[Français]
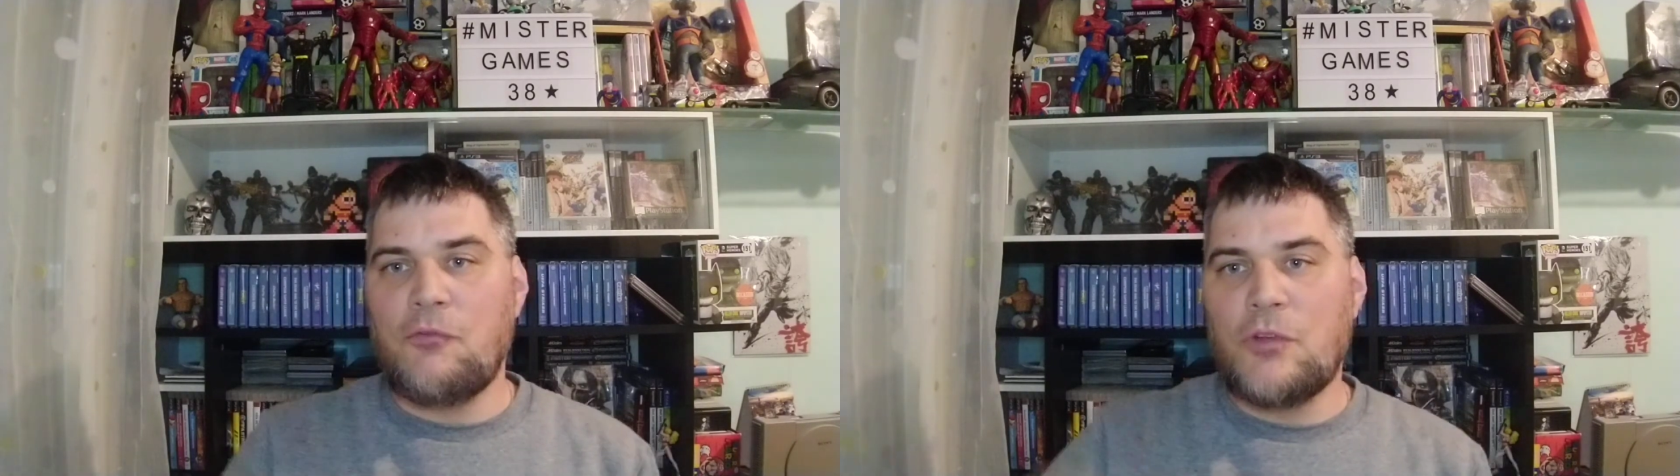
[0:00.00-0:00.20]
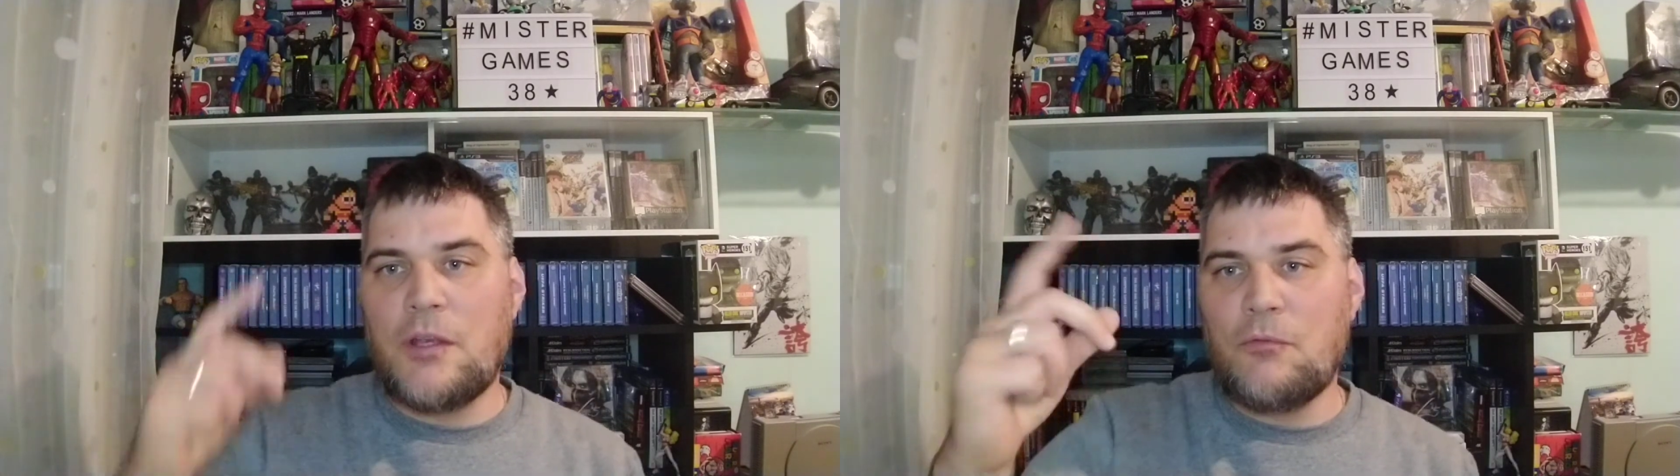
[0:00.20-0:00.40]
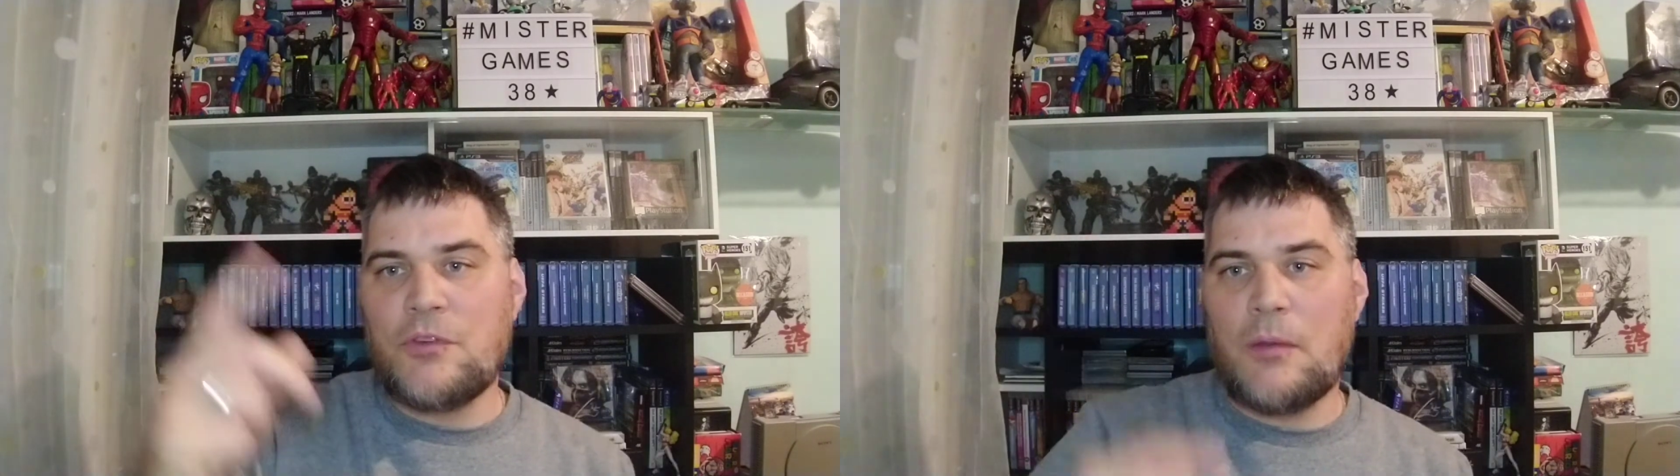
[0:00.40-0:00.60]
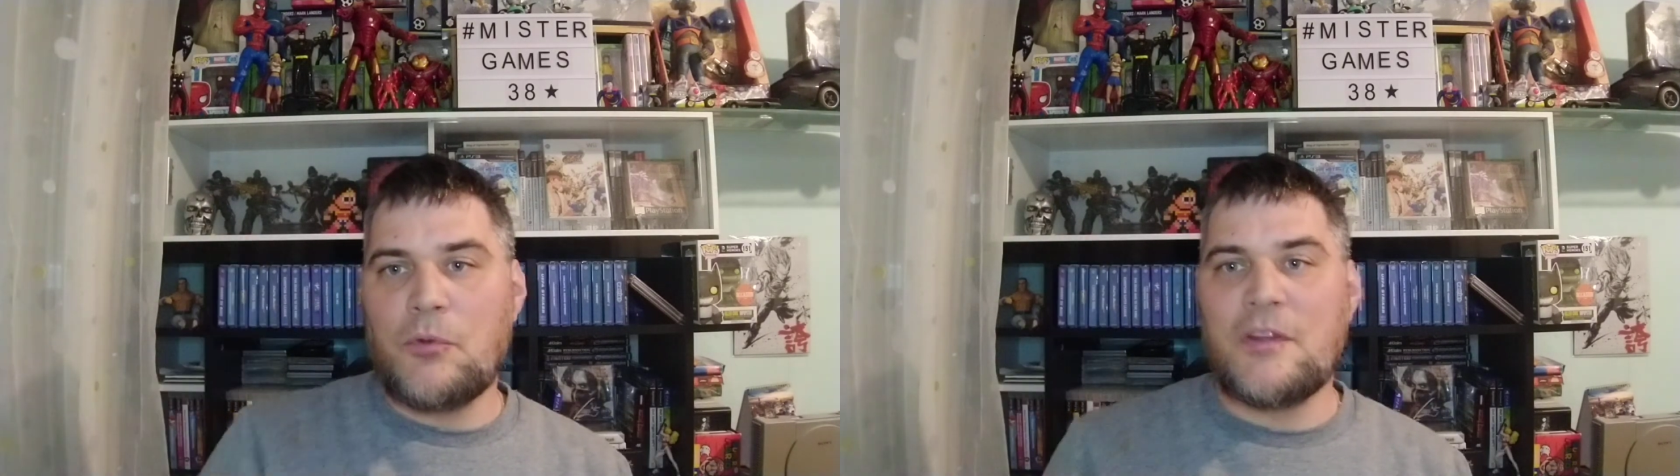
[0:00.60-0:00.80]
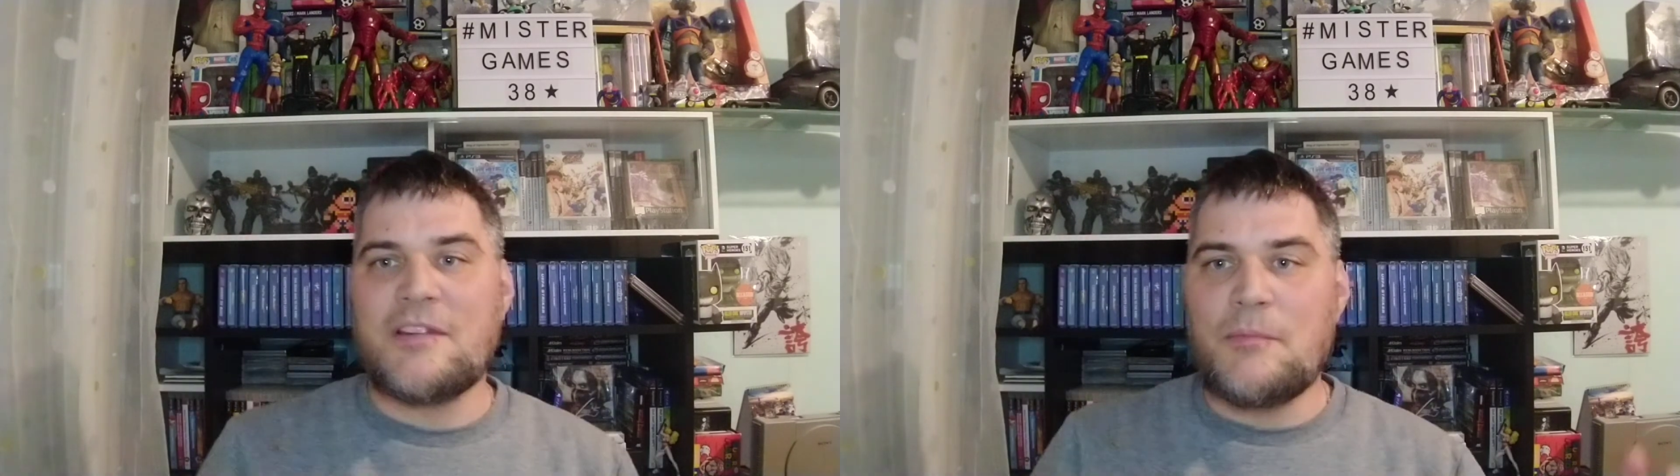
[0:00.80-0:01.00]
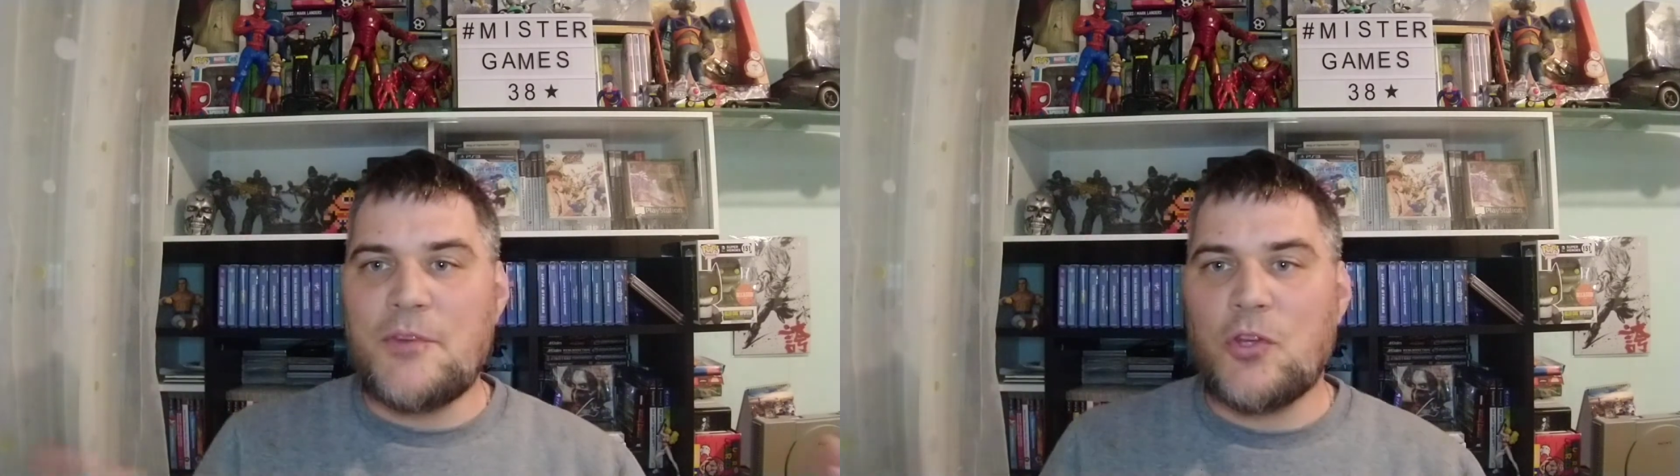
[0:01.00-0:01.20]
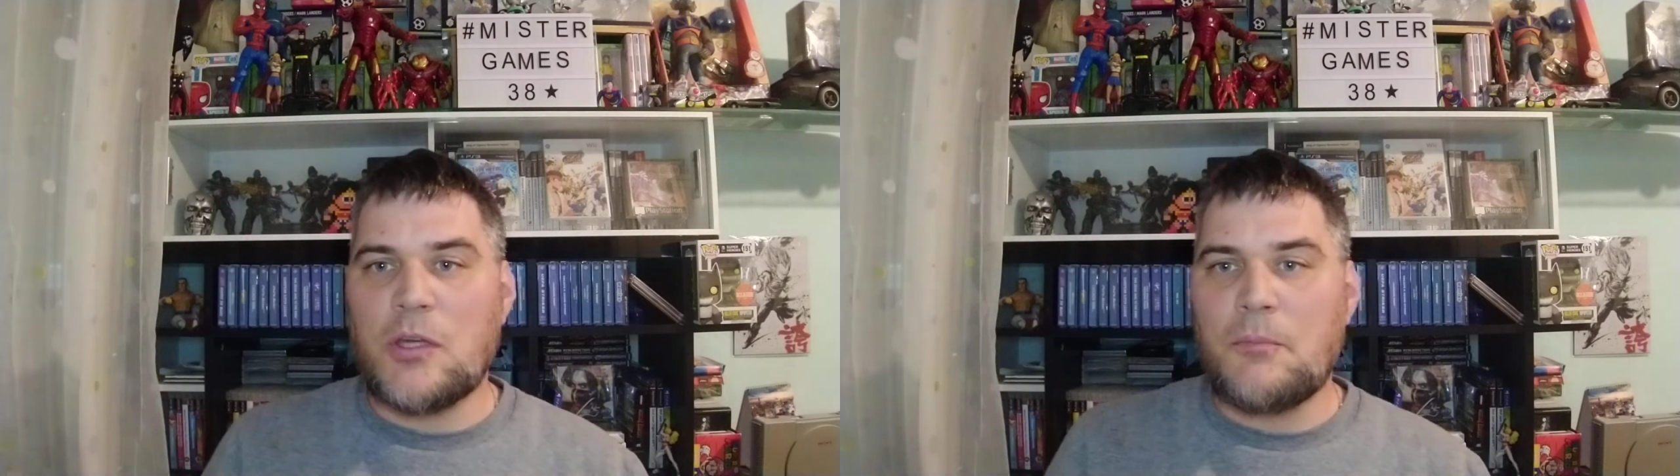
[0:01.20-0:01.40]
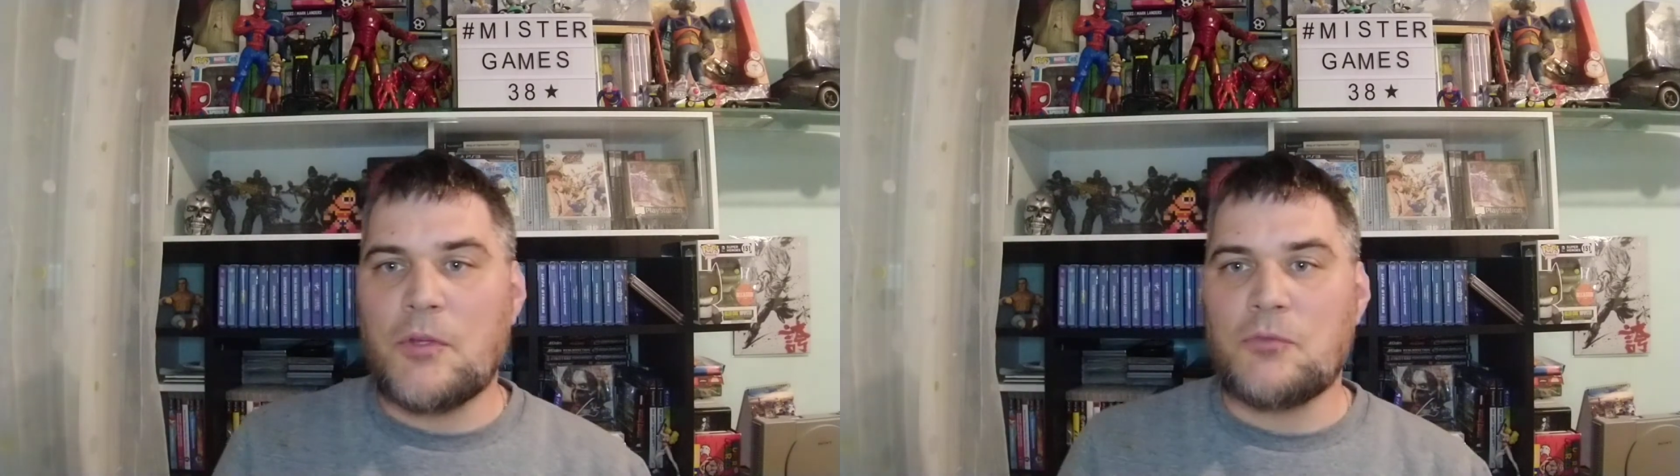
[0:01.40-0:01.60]
venez vous abonner, c'est
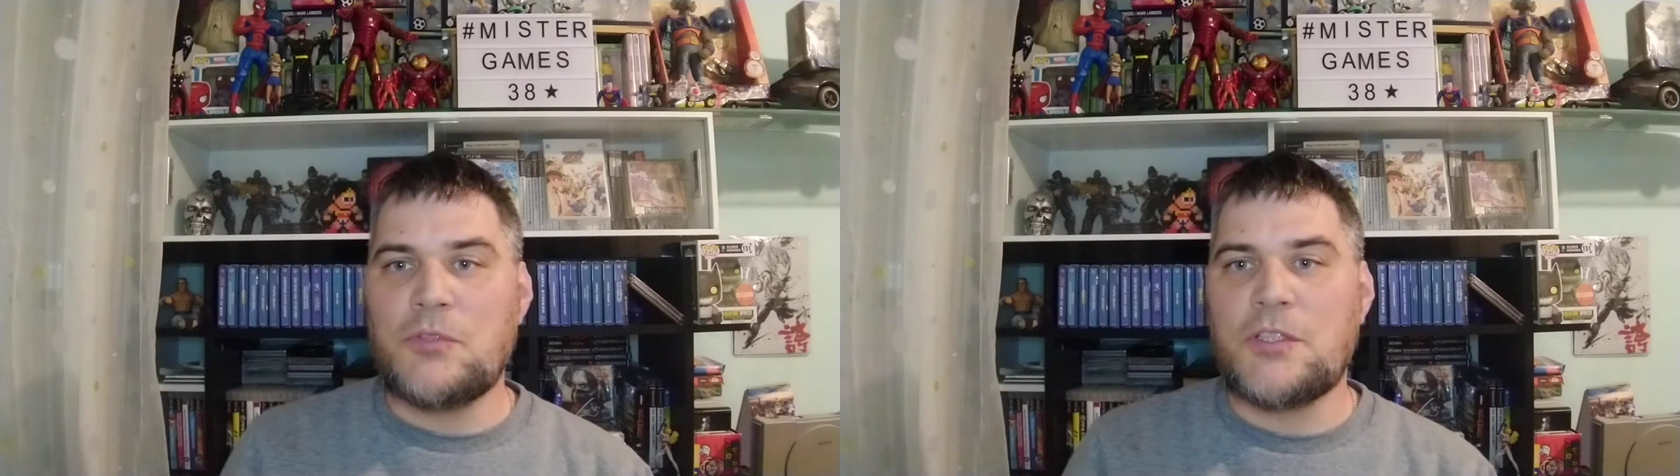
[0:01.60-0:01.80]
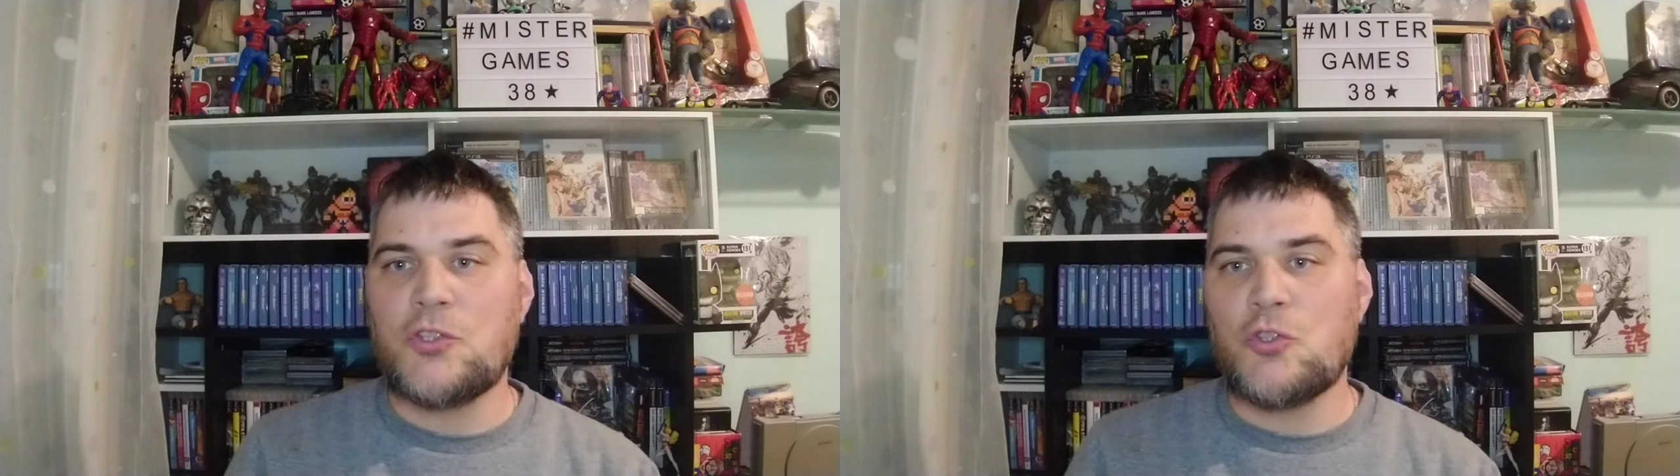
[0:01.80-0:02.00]
MrGame38.